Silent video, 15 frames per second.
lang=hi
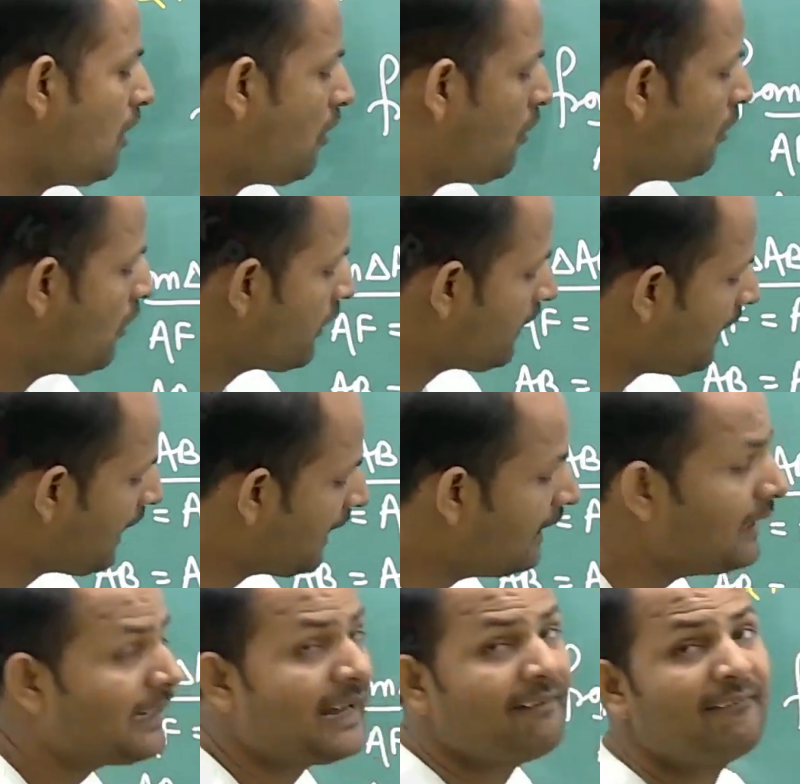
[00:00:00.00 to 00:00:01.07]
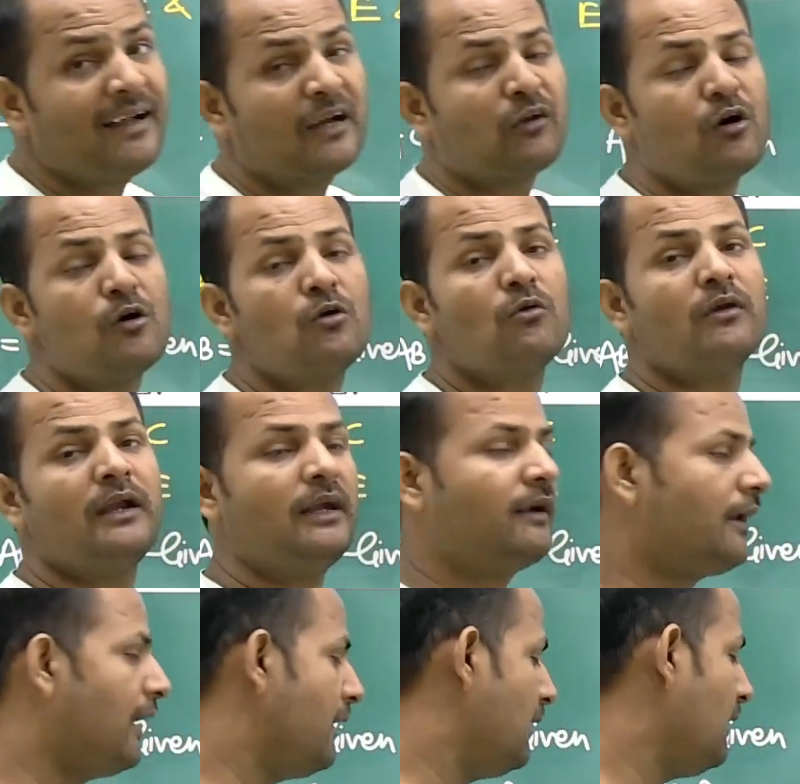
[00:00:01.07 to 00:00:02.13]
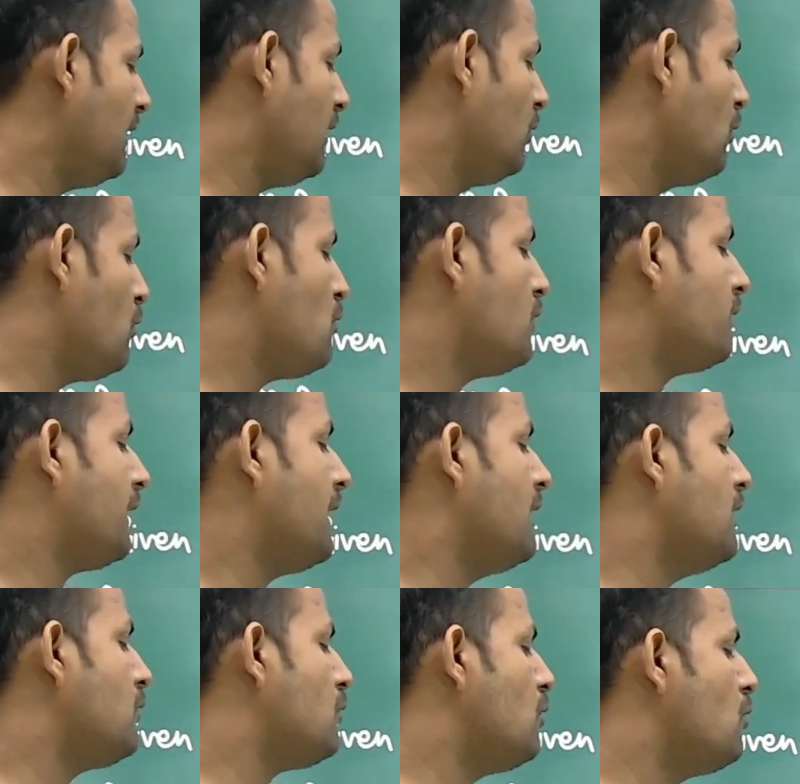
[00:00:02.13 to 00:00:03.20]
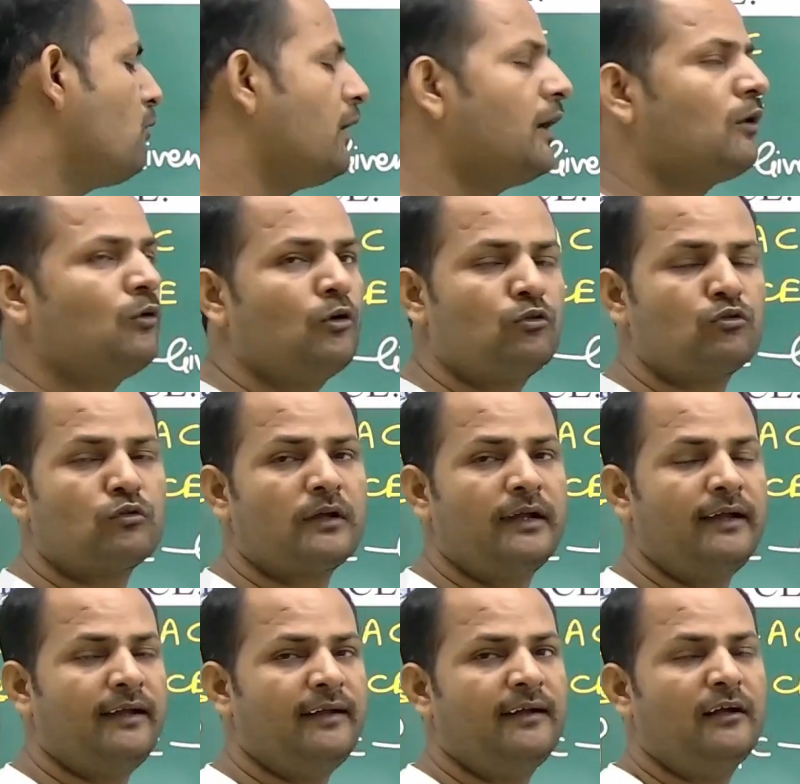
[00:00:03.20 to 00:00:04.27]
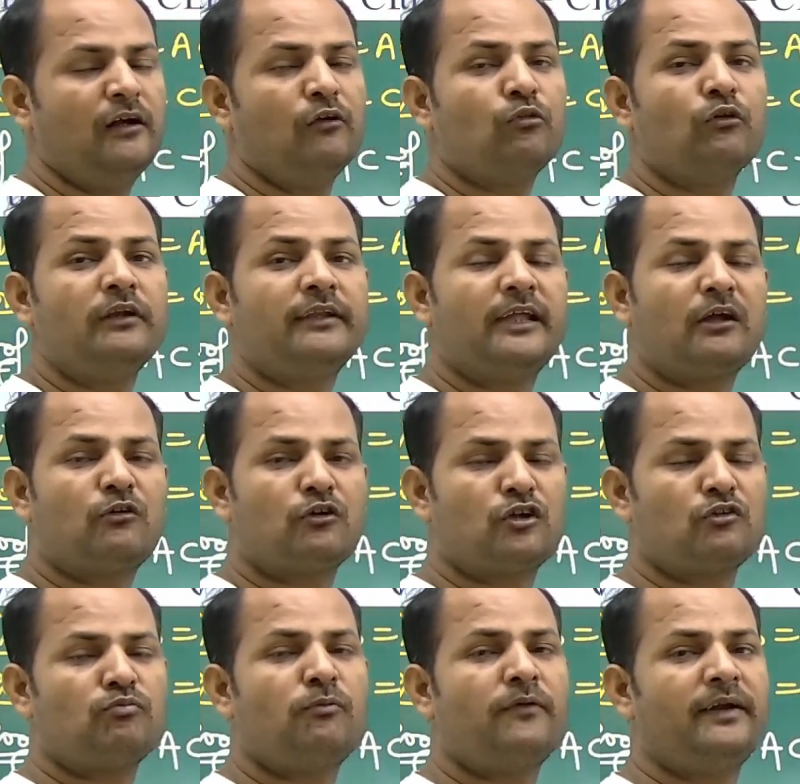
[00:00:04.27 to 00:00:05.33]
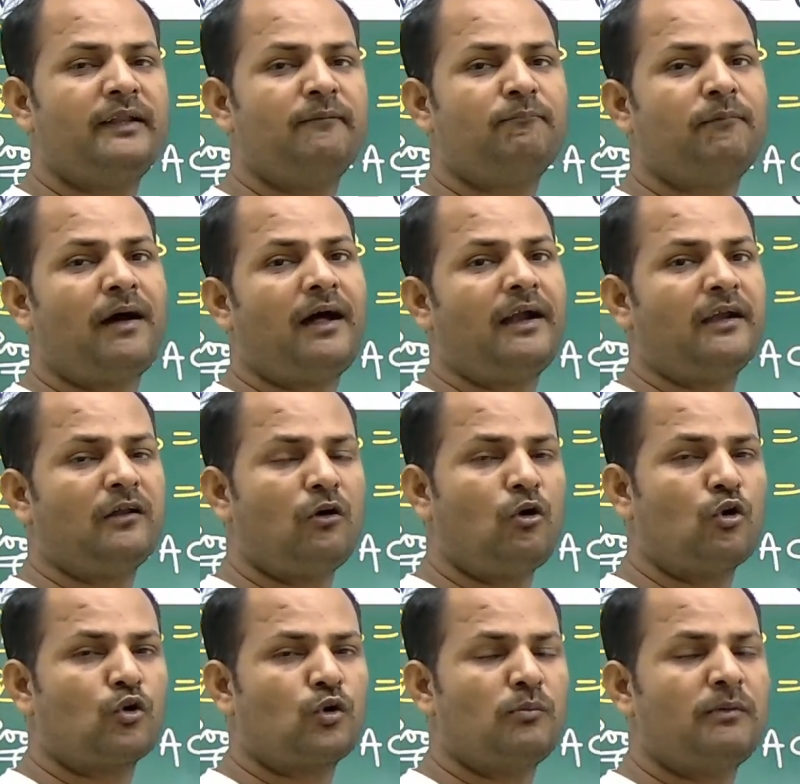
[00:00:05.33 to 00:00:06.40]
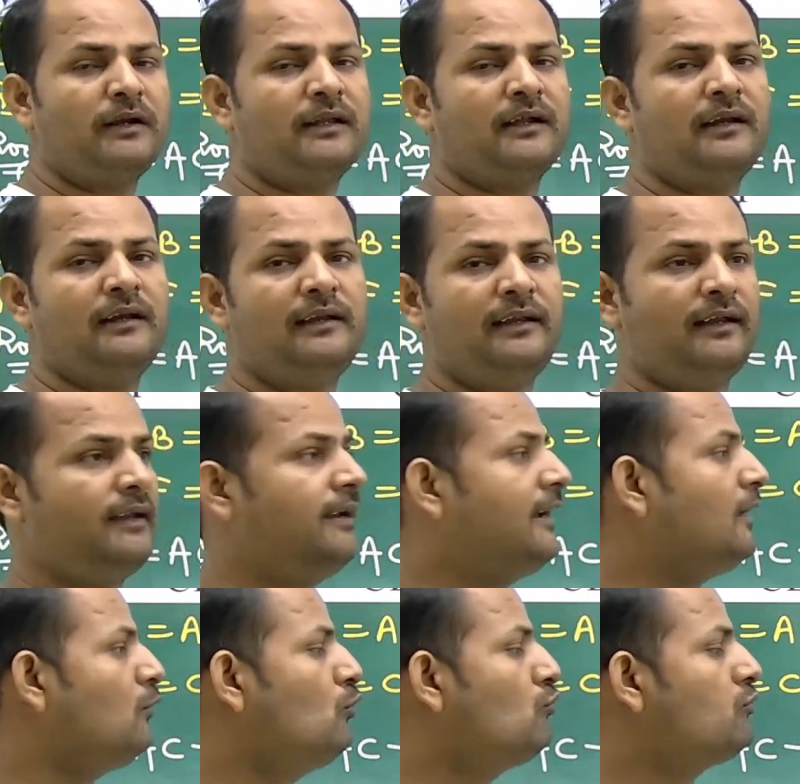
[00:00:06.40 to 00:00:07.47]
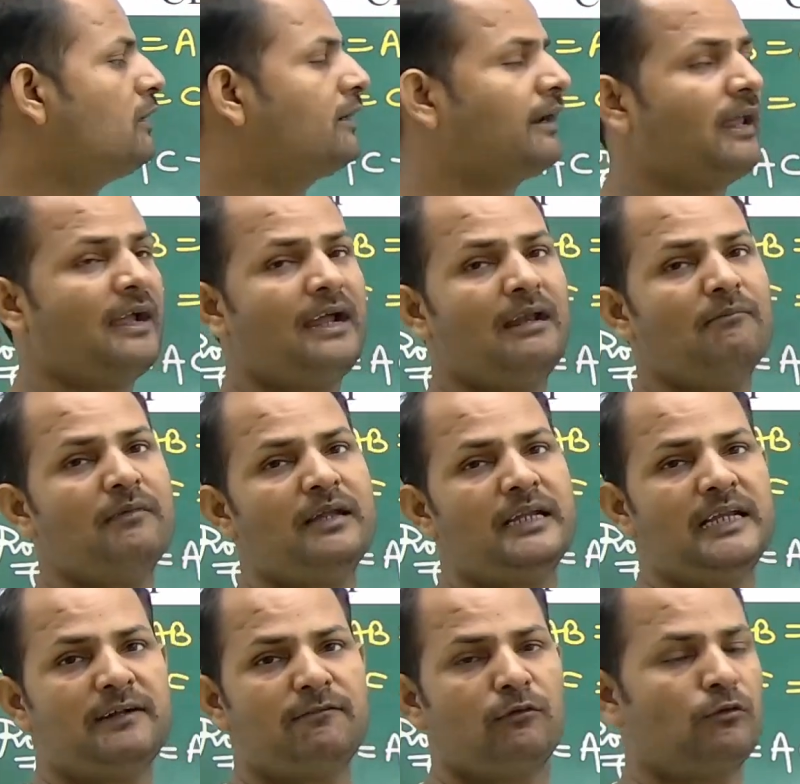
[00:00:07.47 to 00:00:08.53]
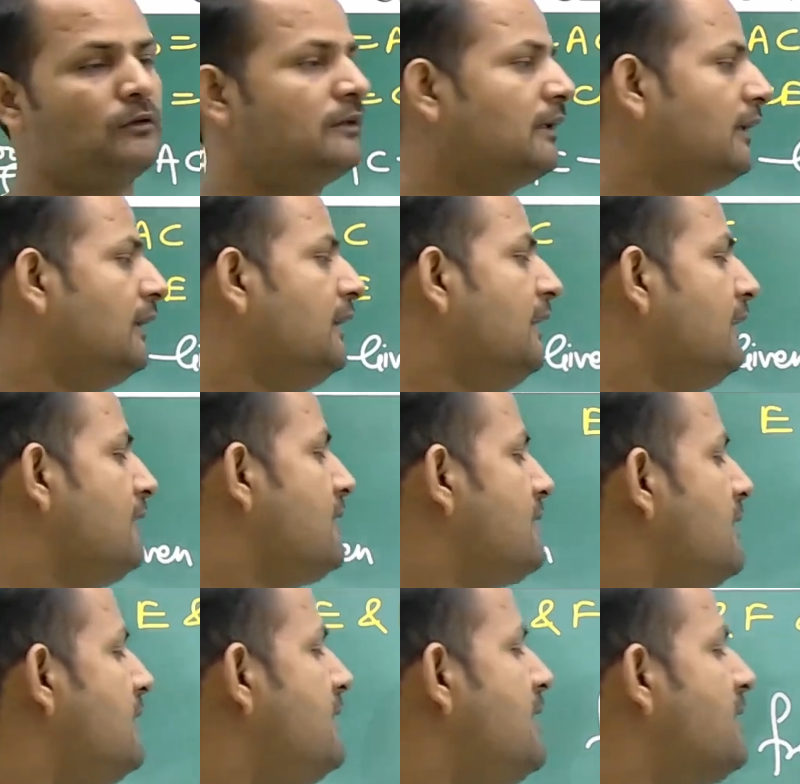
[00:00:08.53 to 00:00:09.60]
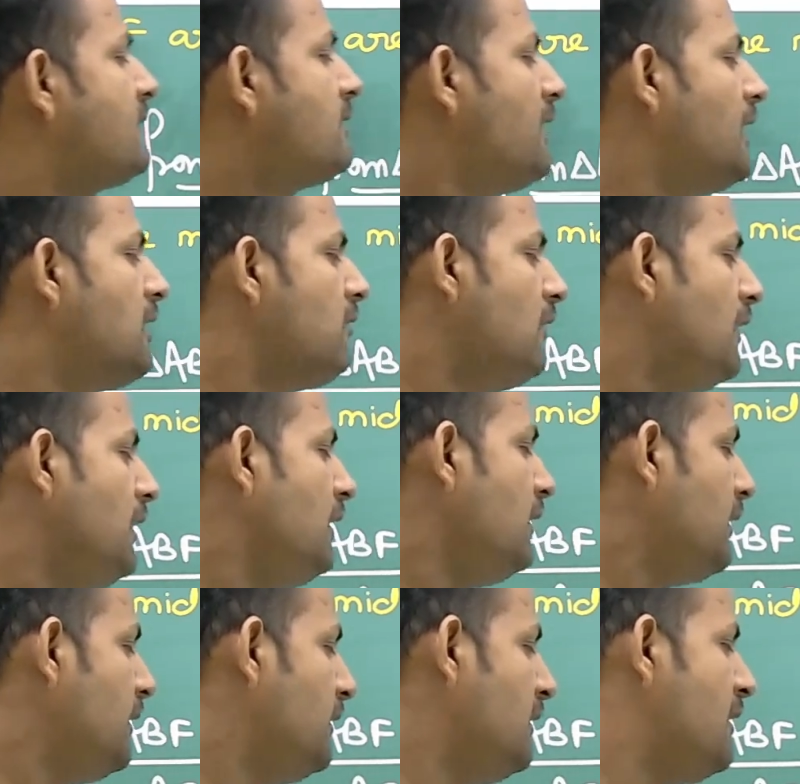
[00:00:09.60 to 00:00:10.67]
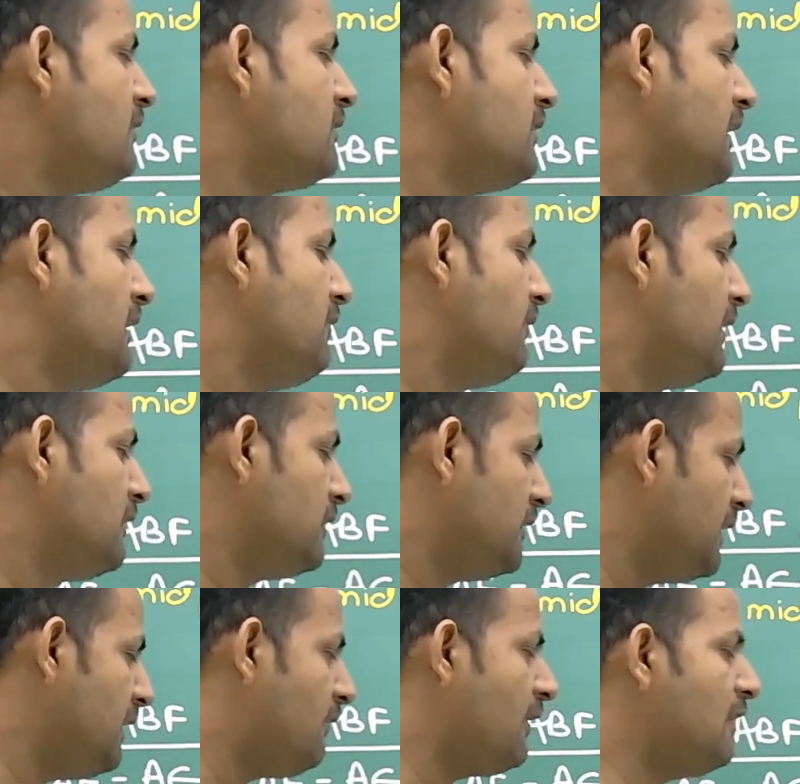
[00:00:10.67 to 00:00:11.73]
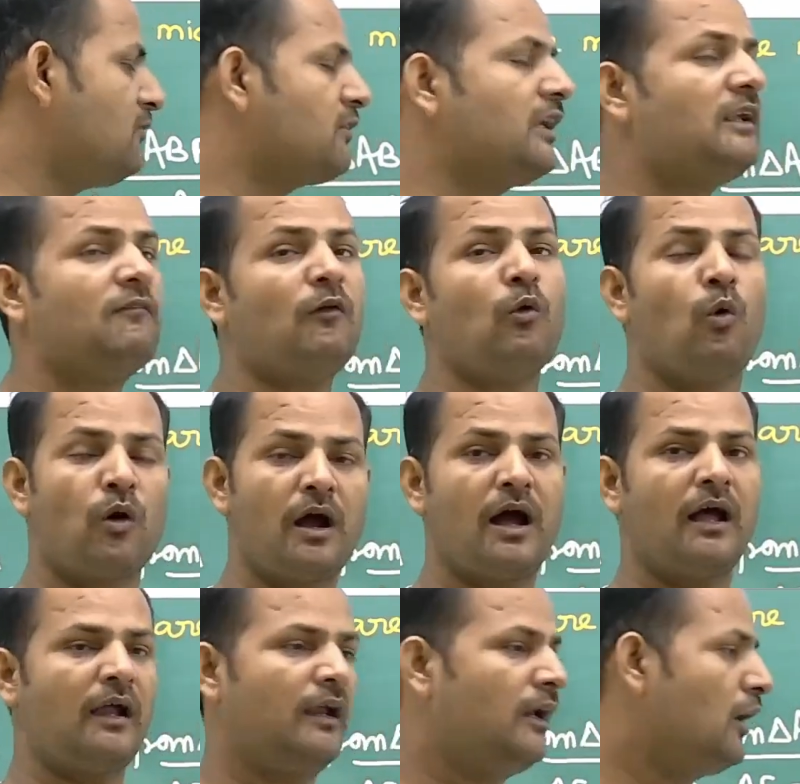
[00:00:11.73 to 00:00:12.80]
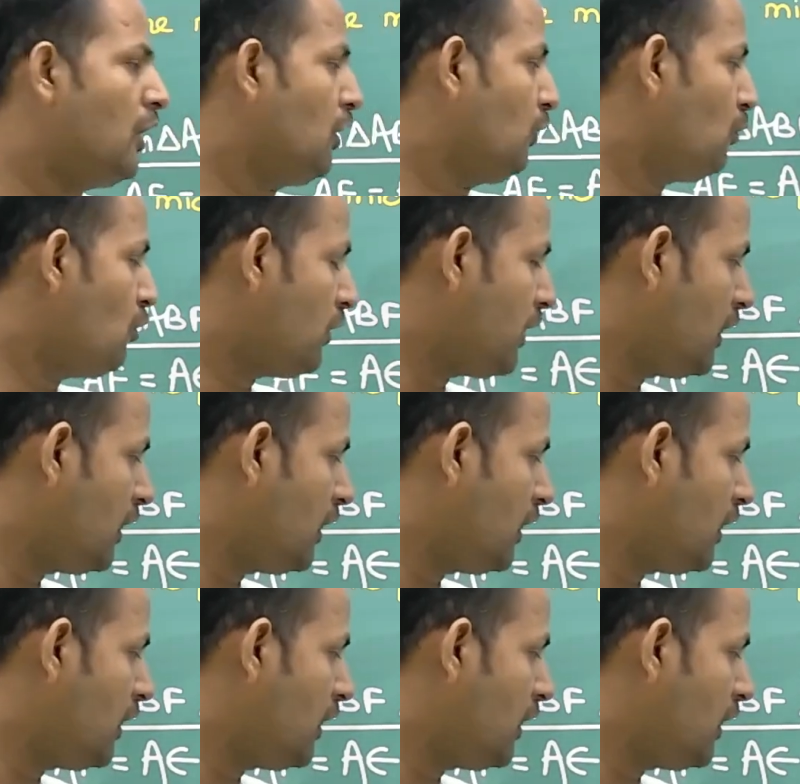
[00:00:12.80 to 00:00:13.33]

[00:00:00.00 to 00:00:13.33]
और आगे लिखा हुआ है कॉन्गुरेंट ट्राइंगल दोनों ट्राइंगल कॉन्गुरेंट हो चुके हैं तो इनके कोरस्पॉन्डिंग पार्ट ऑटोमेटिकली एक दूसरे ट्राइंगल में इक्वल होते हैं जैसे ये इसके इक्वल है ये इसके इक्वल है तो ये वाला इसके इक्वल होगा क्योंकि